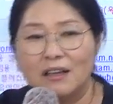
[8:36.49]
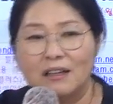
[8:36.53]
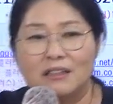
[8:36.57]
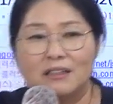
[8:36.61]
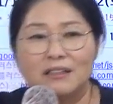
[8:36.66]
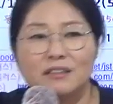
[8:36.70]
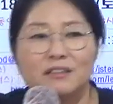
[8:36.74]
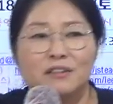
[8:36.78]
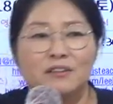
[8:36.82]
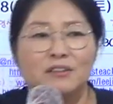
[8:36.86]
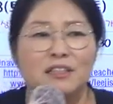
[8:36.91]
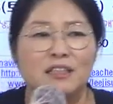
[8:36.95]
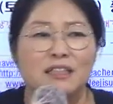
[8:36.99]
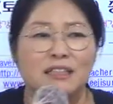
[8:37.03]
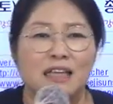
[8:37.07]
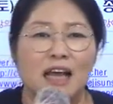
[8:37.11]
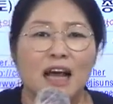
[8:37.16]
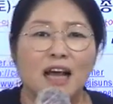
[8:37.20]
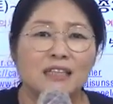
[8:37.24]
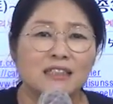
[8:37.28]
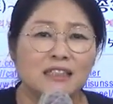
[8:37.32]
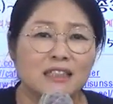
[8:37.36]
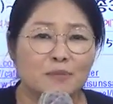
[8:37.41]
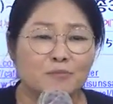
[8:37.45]
그런
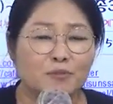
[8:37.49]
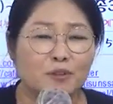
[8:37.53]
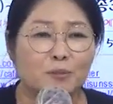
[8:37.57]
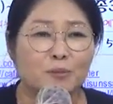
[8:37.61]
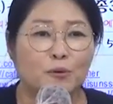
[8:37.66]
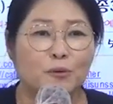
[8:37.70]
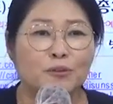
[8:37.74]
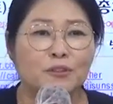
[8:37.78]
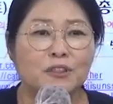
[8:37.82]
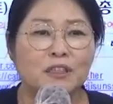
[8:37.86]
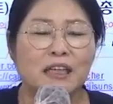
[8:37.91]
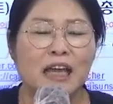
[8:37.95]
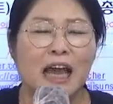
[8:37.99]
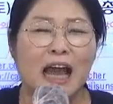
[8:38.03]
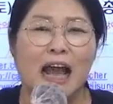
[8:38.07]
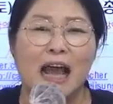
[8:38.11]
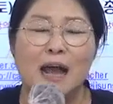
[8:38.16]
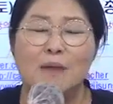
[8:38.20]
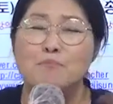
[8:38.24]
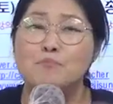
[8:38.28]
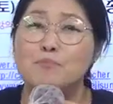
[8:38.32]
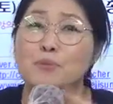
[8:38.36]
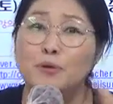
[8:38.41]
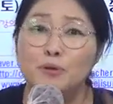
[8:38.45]
이상한 샘플 보느니
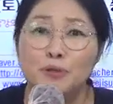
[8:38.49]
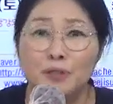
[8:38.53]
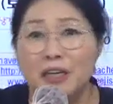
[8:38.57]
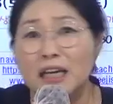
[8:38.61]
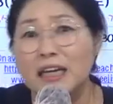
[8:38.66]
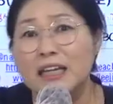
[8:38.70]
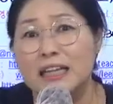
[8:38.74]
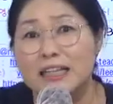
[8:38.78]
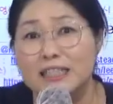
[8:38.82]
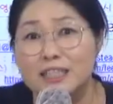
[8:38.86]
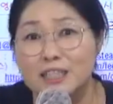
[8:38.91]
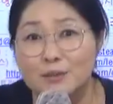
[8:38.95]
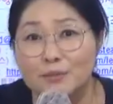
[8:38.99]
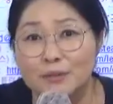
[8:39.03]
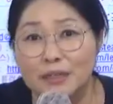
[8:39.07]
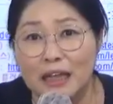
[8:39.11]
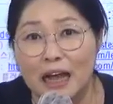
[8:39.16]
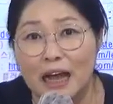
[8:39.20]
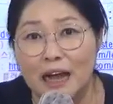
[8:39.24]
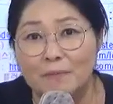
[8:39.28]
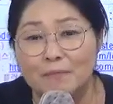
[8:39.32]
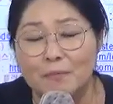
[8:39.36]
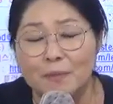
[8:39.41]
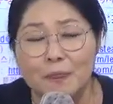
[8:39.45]
안 보는 게
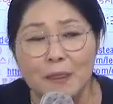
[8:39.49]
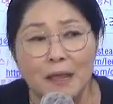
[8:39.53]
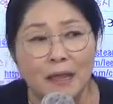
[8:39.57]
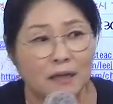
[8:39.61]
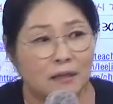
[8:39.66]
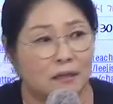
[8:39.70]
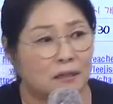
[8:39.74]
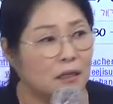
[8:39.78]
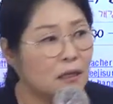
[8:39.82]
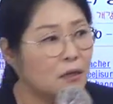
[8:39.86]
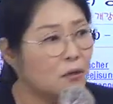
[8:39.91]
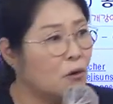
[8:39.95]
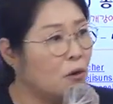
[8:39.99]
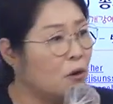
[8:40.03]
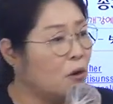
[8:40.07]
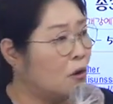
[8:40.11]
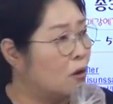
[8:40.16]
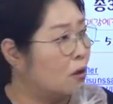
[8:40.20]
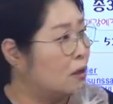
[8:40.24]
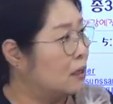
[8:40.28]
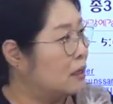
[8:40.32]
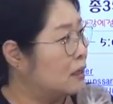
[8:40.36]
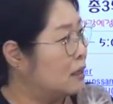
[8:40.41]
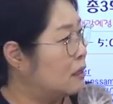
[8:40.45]
낫습니다.
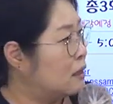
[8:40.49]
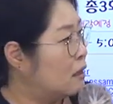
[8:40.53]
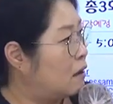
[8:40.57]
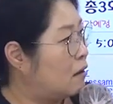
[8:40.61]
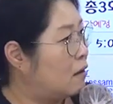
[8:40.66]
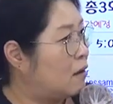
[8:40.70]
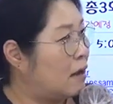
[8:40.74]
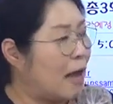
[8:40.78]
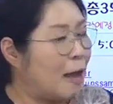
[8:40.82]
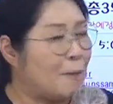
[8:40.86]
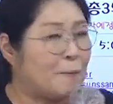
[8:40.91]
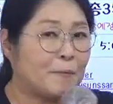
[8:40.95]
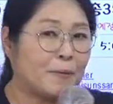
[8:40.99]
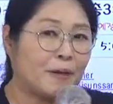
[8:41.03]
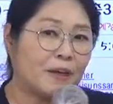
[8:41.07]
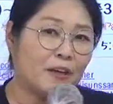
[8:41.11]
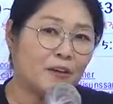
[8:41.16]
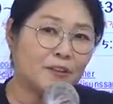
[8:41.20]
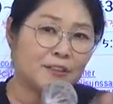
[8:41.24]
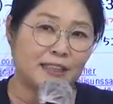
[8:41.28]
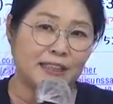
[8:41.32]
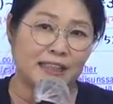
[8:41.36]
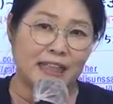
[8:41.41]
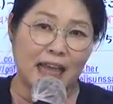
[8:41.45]
그리고 어,
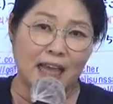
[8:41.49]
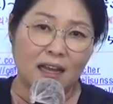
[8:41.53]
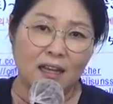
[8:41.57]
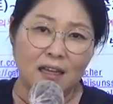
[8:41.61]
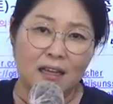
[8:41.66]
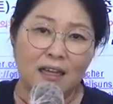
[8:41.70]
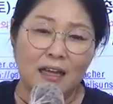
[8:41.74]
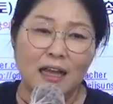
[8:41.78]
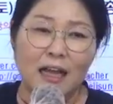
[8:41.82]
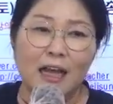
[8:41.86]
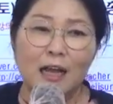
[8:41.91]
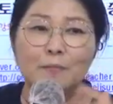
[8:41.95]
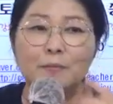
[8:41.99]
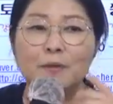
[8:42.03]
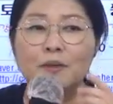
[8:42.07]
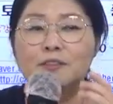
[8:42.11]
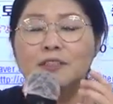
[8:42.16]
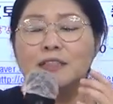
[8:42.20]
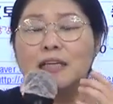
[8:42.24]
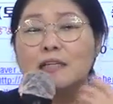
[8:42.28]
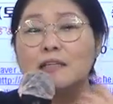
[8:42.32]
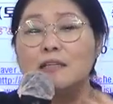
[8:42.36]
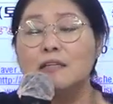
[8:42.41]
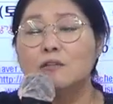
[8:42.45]
합격생,
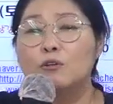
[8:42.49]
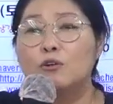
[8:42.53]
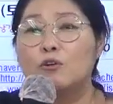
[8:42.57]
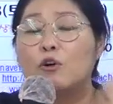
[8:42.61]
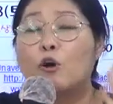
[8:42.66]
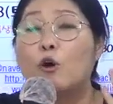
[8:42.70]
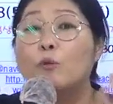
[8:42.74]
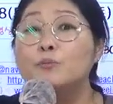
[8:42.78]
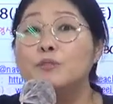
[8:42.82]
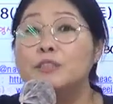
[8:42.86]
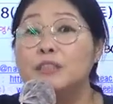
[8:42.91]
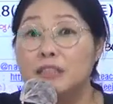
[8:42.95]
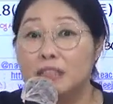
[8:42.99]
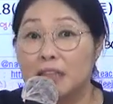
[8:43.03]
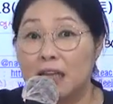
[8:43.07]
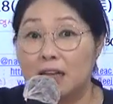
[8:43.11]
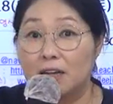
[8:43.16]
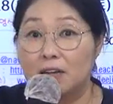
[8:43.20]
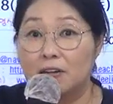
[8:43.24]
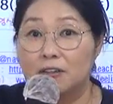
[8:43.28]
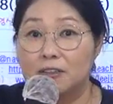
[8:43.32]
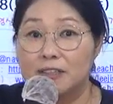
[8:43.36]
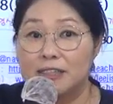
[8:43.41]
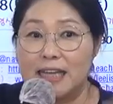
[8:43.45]
합격생들도
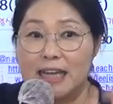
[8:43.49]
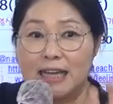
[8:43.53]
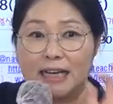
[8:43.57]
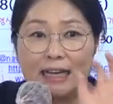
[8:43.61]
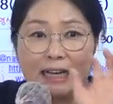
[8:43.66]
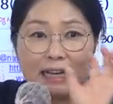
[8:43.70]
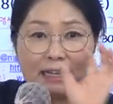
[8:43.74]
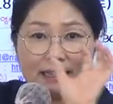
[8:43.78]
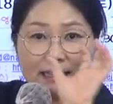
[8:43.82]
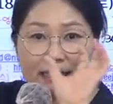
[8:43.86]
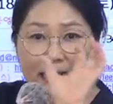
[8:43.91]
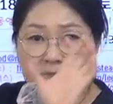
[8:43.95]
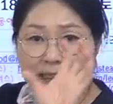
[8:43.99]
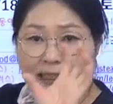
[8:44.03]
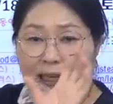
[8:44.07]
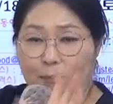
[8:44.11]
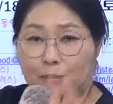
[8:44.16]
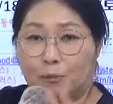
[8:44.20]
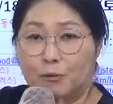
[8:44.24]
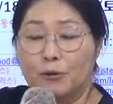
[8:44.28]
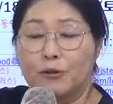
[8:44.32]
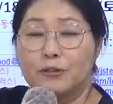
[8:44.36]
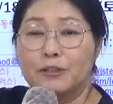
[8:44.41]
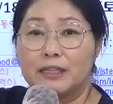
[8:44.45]
검증된 거 제가 딱딱
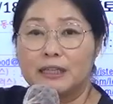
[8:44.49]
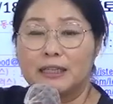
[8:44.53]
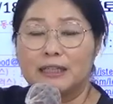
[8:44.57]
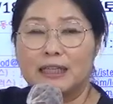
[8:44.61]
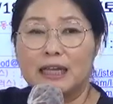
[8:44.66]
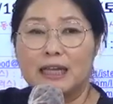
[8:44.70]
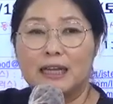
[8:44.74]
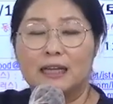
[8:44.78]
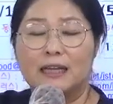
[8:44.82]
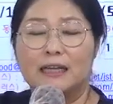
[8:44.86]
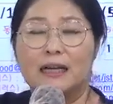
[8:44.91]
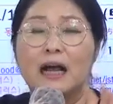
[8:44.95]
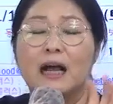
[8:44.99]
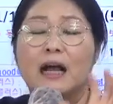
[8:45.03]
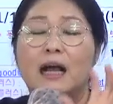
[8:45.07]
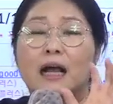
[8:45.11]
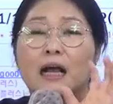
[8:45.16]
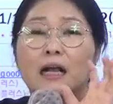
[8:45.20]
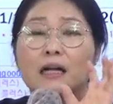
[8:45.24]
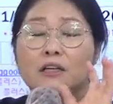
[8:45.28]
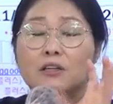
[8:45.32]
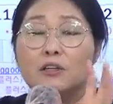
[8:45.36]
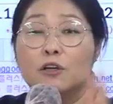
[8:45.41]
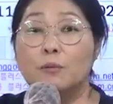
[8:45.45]
보여드릴 테니까
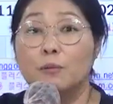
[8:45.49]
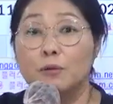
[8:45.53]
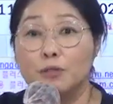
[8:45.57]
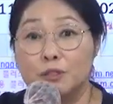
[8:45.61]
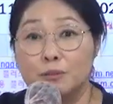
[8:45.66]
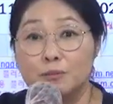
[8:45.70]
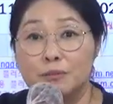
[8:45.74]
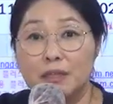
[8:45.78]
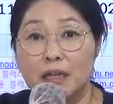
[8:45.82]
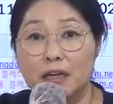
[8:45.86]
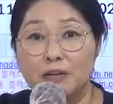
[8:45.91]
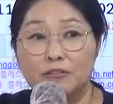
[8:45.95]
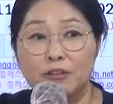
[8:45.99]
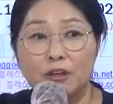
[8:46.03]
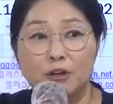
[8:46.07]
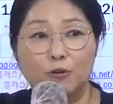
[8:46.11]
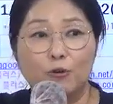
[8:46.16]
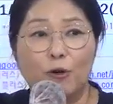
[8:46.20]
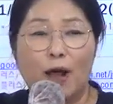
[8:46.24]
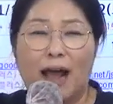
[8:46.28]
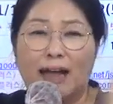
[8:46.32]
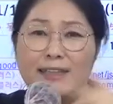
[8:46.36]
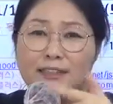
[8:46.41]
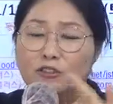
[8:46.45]
그거 보시면 되고요.
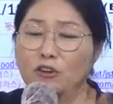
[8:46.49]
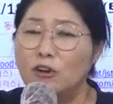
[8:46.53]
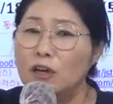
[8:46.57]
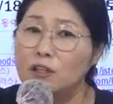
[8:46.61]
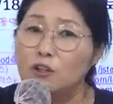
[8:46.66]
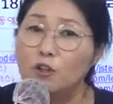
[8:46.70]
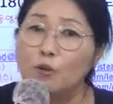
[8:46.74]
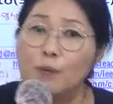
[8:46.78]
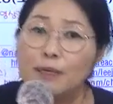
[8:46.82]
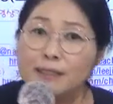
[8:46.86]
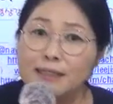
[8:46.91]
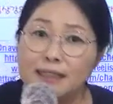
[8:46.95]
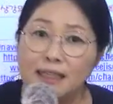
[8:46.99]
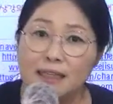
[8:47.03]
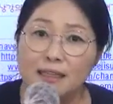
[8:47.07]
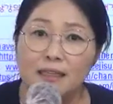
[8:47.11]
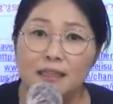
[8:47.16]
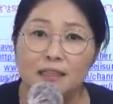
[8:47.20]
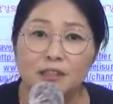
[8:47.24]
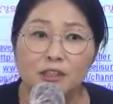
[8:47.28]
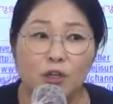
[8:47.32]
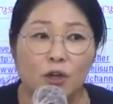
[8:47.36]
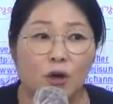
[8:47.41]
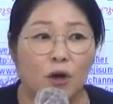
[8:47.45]
과정안도
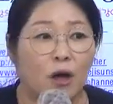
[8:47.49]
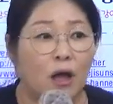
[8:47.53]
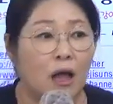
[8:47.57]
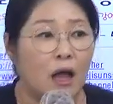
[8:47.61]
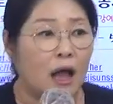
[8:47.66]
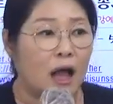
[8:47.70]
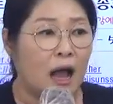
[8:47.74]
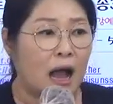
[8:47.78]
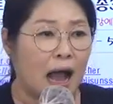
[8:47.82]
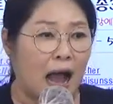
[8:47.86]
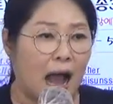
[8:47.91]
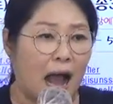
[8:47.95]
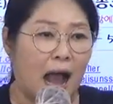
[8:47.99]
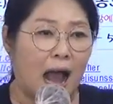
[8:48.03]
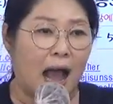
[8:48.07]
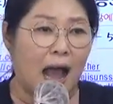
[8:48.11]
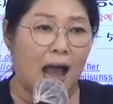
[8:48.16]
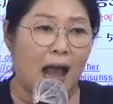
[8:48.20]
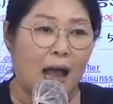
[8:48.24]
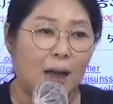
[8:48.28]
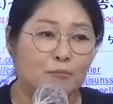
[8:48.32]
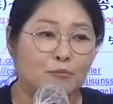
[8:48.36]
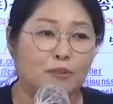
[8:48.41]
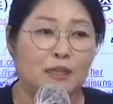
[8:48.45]
마찬가지예요.
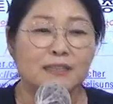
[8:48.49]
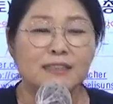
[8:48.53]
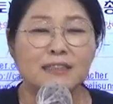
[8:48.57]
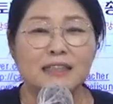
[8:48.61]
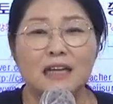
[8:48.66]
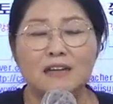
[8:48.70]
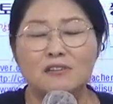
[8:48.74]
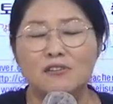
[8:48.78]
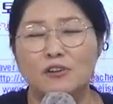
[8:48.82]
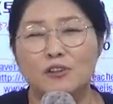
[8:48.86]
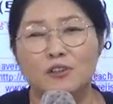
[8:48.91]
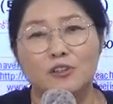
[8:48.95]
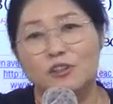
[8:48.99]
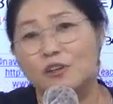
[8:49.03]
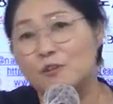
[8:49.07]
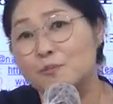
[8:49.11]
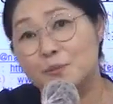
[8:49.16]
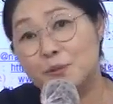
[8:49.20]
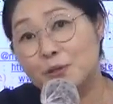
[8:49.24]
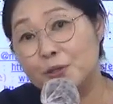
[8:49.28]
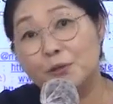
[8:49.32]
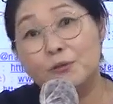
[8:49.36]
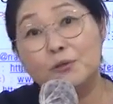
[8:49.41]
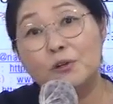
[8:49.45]
아, 아무나 짠 거 이런 건
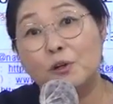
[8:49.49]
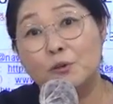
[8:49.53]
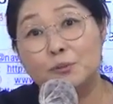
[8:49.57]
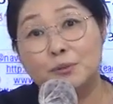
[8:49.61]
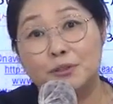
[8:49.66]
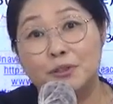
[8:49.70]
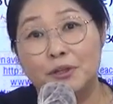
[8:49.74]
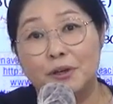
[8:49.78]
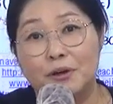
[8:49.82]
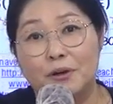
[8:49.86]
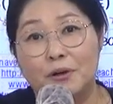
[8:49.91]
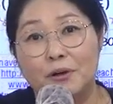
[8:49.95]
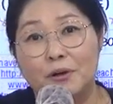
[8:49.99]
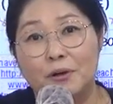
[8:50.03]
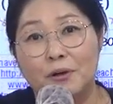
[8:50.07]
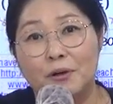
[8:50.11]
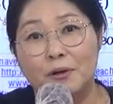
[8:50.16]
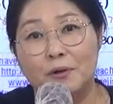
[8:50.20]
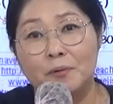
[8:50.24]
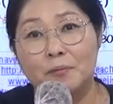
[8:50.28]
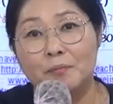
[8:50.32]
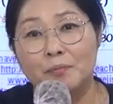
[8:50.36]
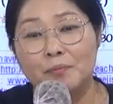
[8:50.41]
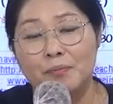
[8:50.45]
필요가
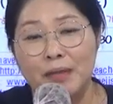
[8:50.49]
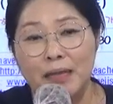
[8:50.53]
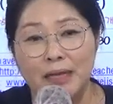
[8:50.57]
없어요.